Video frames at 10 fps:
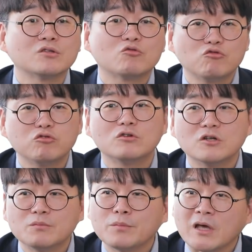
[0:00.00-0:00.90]
네, 네.
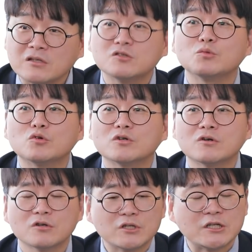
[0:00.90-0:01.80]
구글, 페이스북
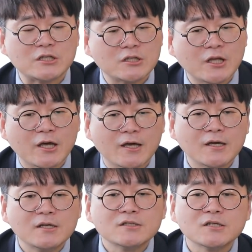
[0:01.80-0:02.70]
이런 그쵸. 것들이 있는데
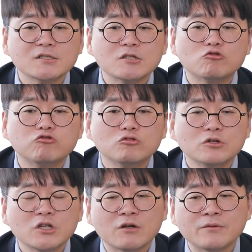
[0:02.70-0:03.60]
사실
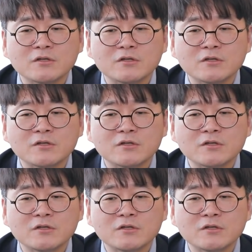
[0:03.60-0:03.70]
구글이나